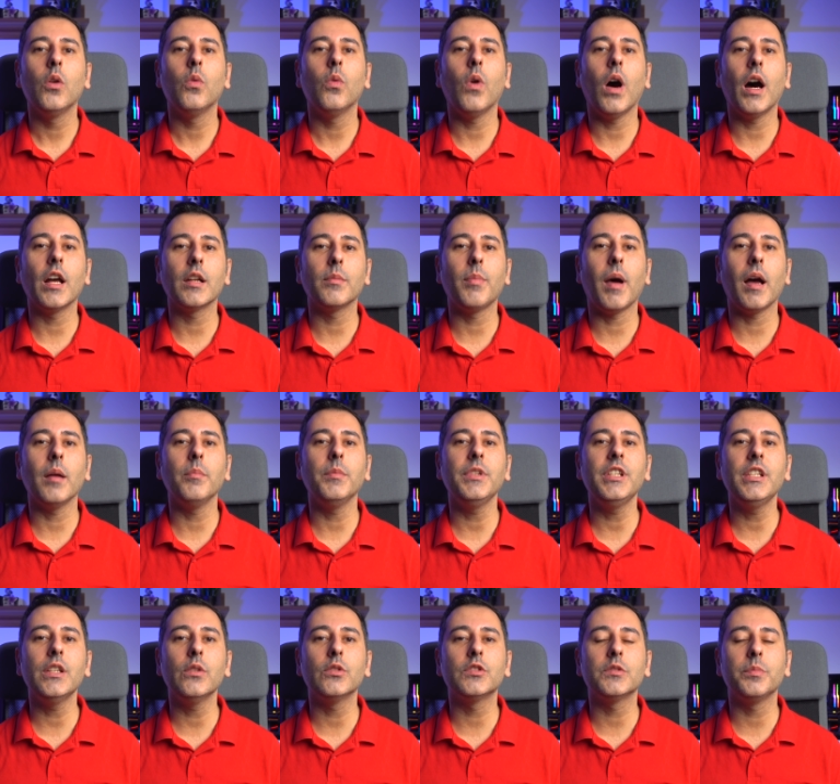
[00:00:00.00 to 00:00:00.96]

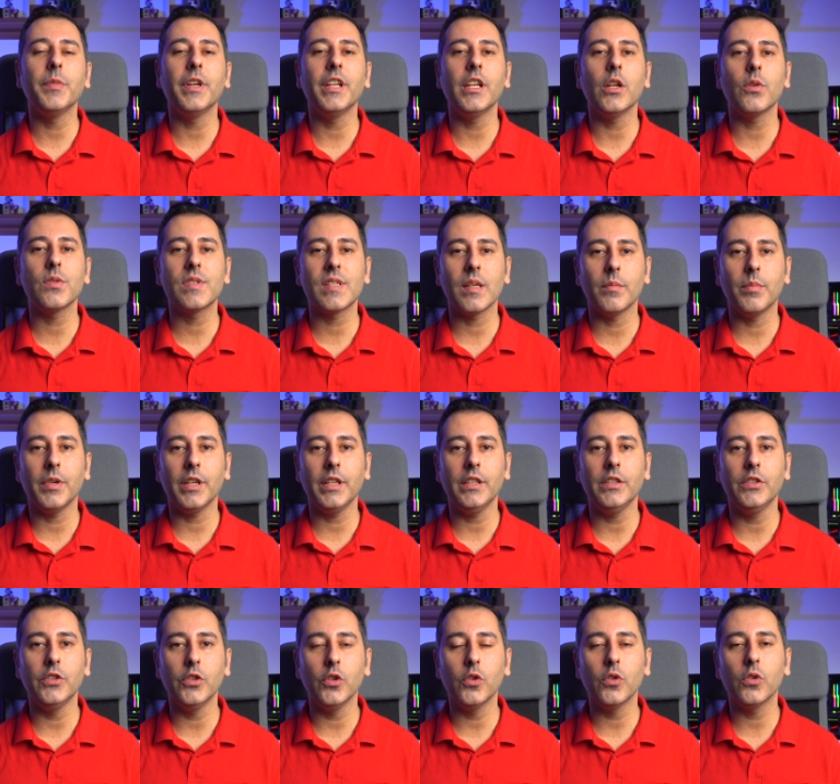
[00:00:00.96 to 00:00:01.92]
و478
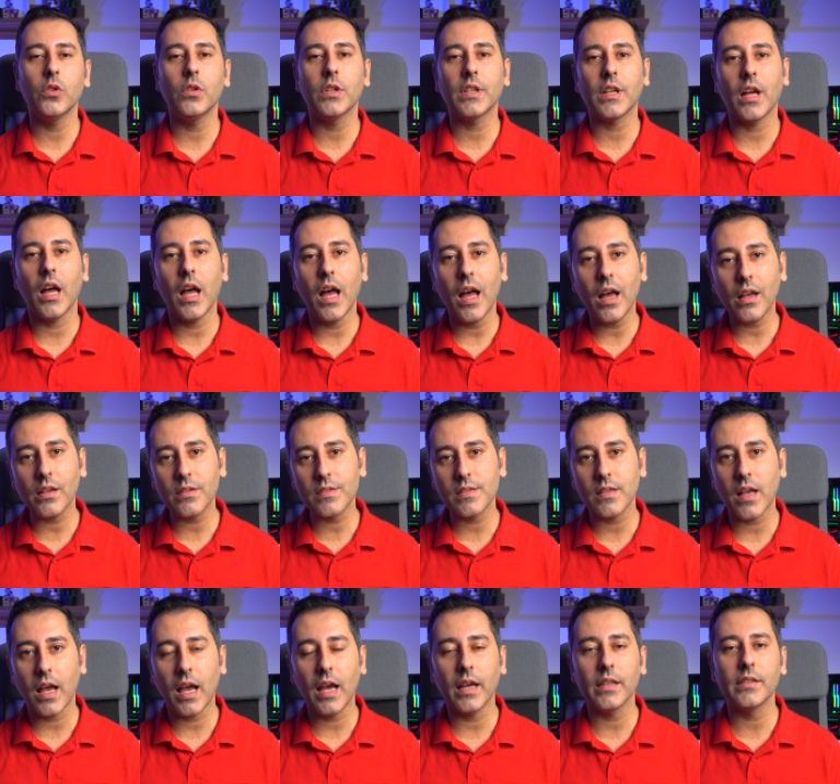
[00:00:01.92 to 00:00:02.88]
يورو
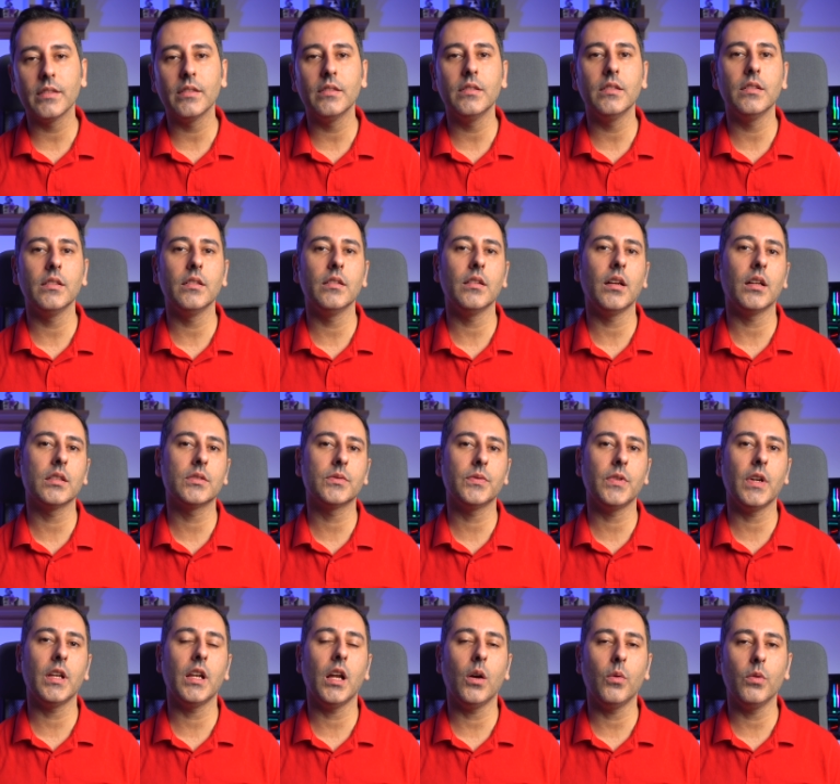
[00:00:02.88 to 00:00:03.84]
كأقصى حد
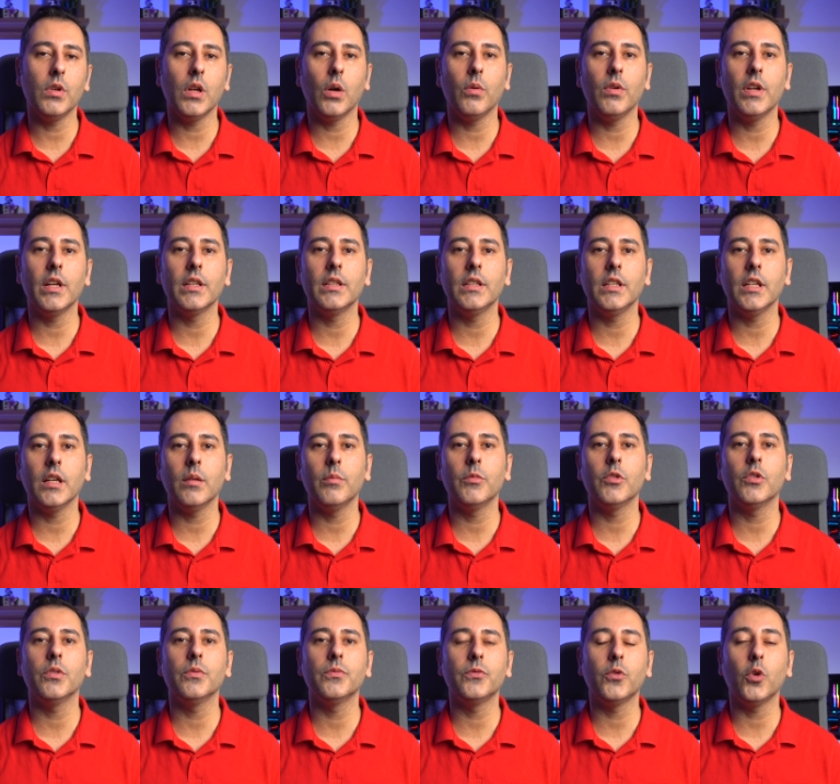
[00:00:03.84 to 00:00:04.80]
للأطفال أو الأولاد اللي
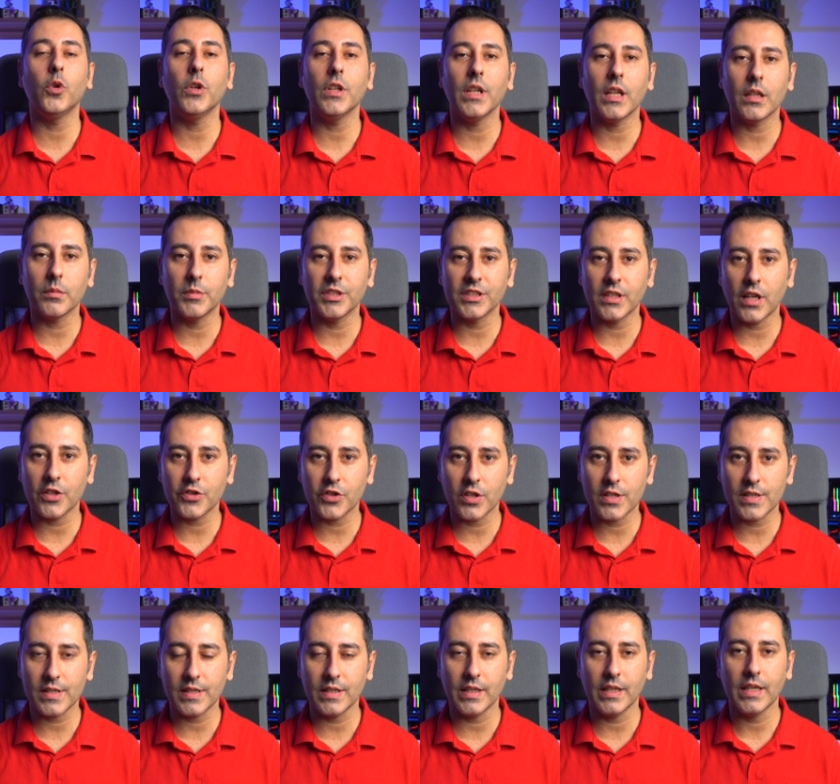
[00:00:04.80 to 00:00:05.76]
عمرهم فوق ال
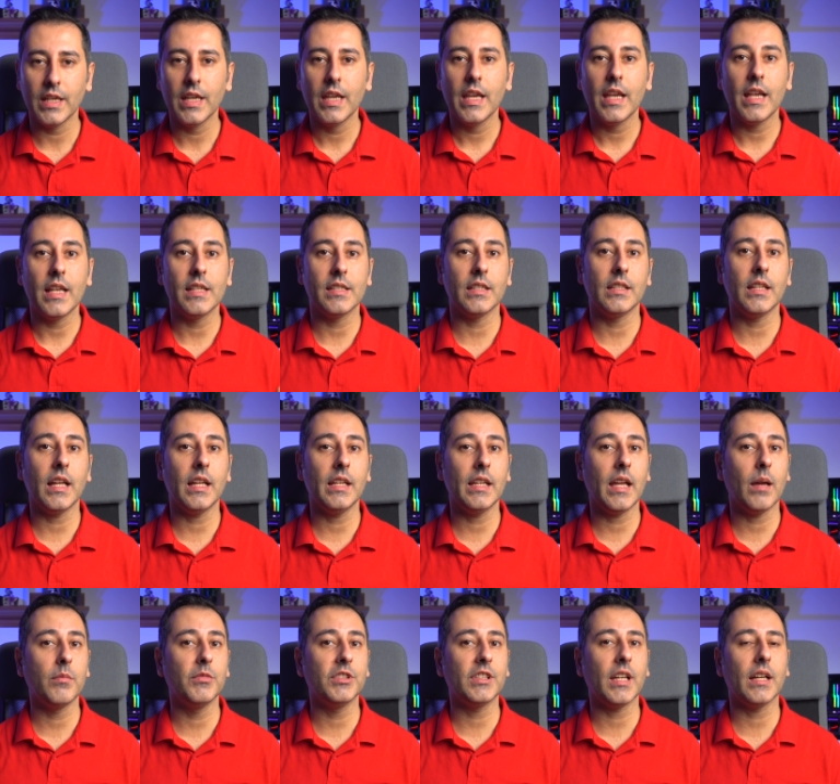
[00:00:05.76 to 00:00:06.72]
14 سنة إذا نحن
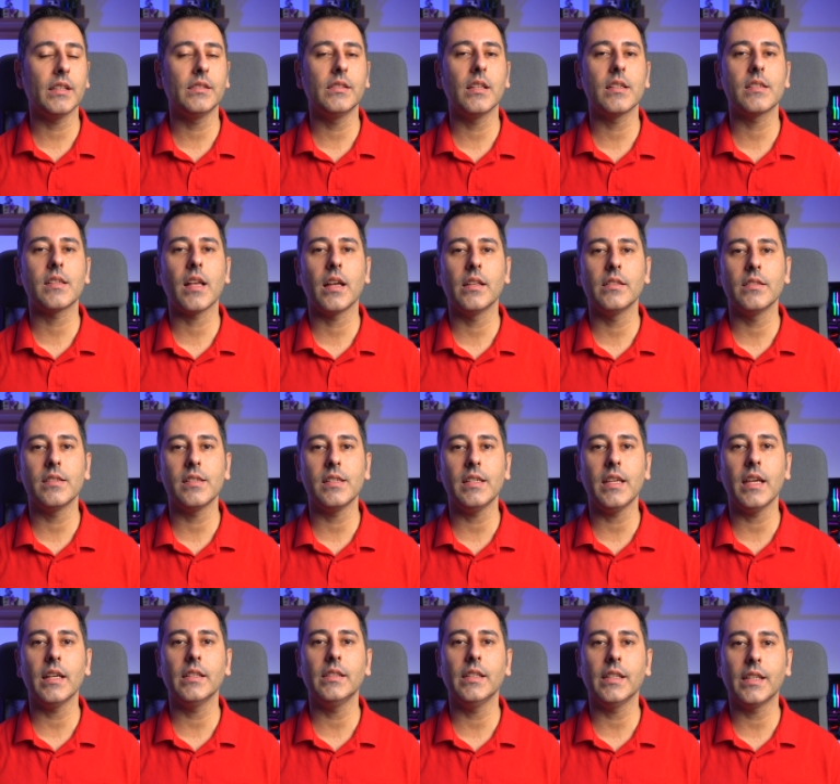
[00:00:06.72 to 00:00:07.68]
عم نتحدث عن
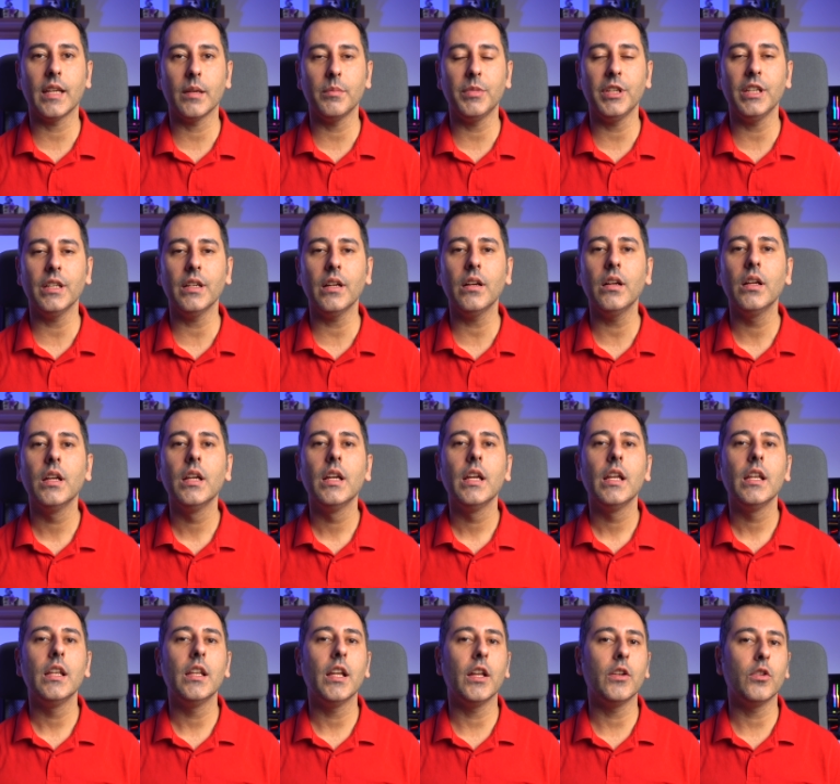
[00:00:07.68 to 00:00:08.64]
زيادة كبيرة
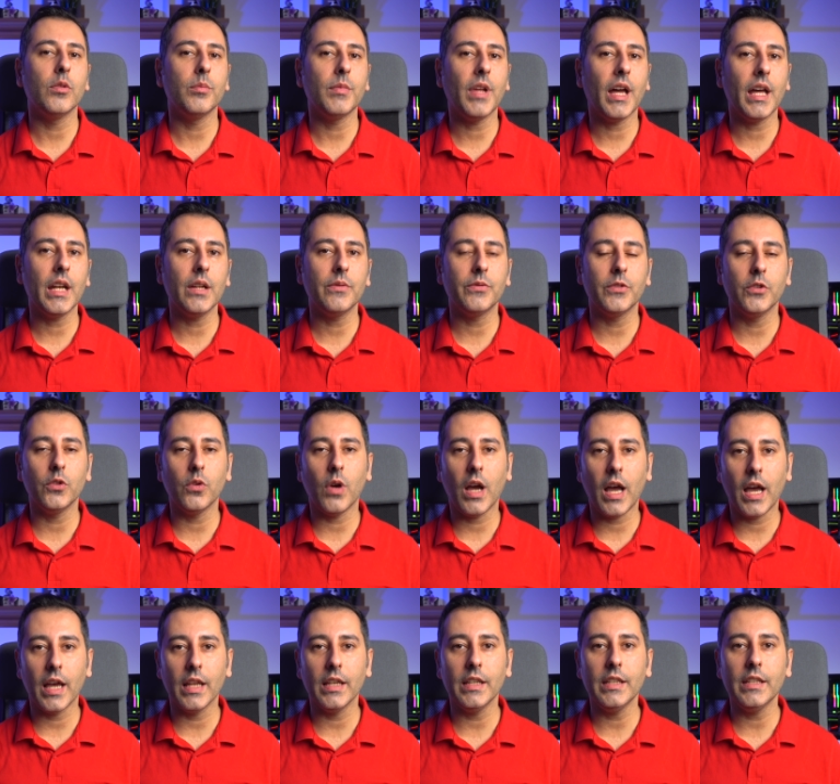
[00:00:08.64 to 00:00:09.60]
لانه بنعرف انه
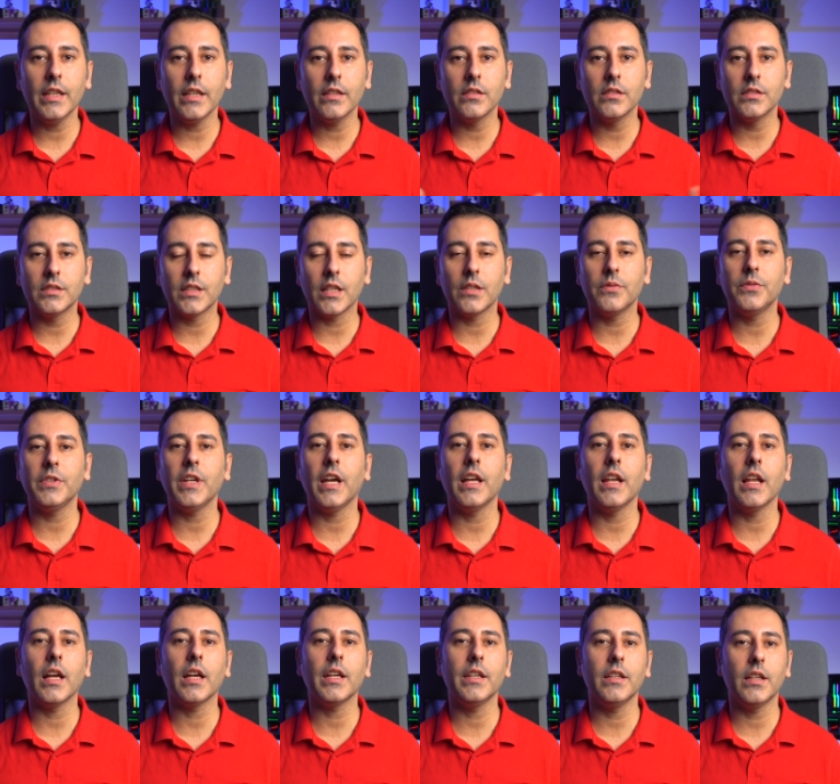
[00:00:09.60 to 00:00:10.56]
حاليا
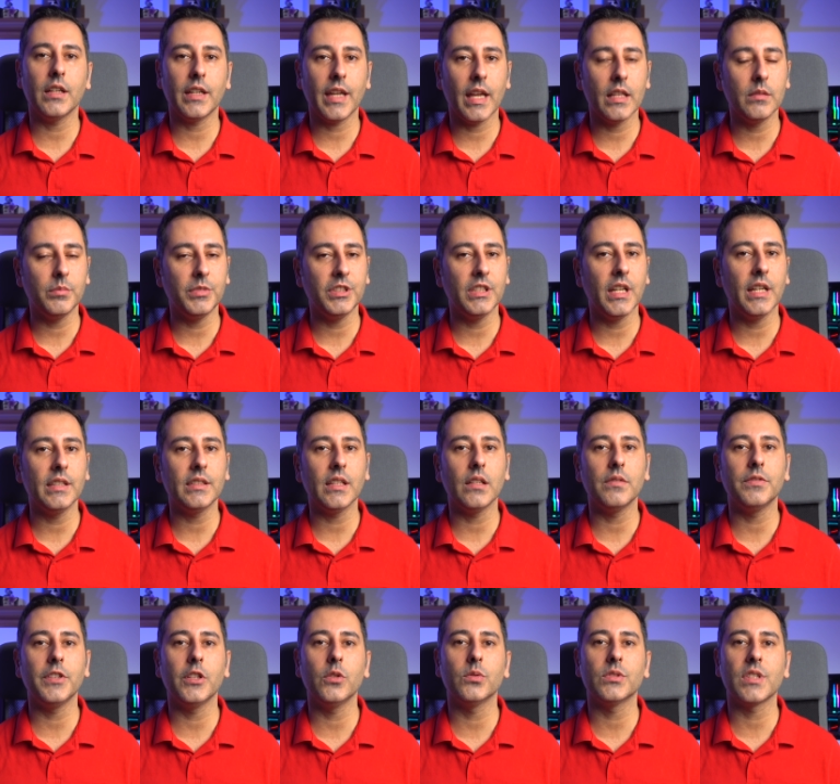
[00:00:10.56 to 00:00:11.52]
الترفيعه الاخيره كانت بدايه
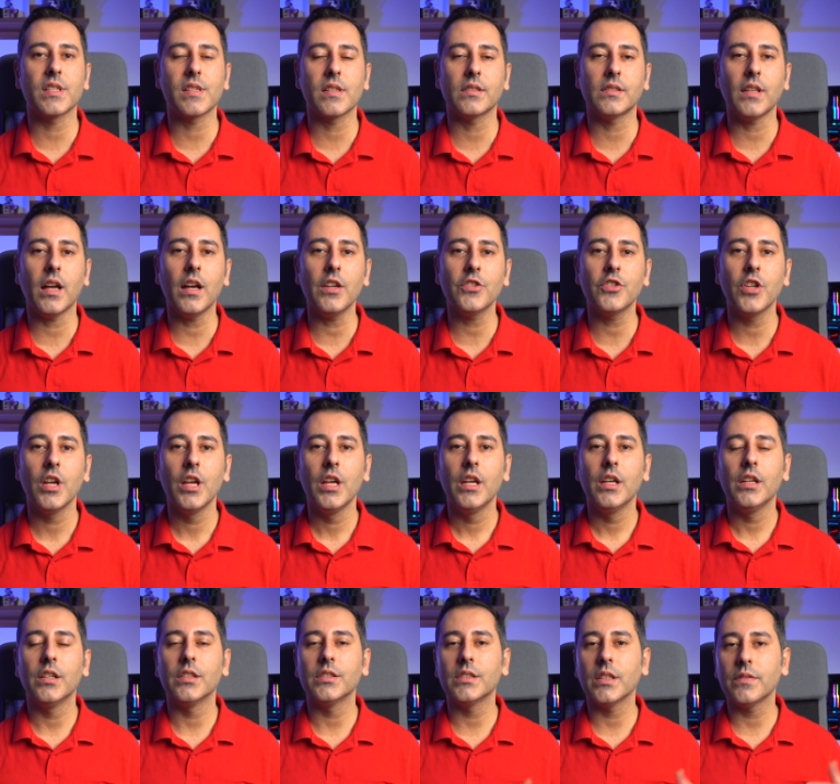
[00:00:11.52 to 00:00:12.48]
2019
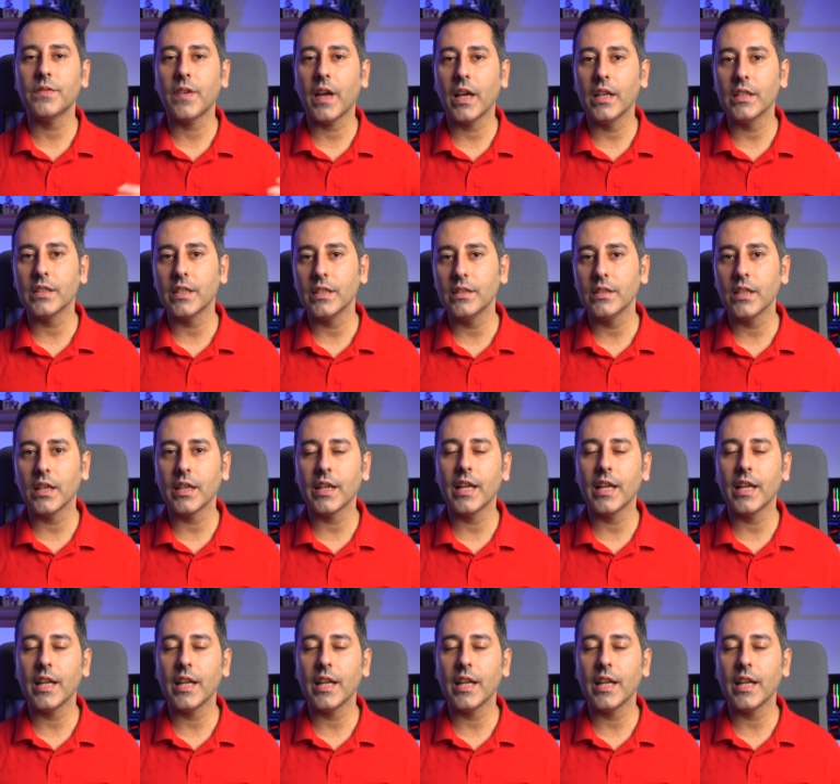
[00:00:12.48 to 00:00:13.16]
ارتفع الكندا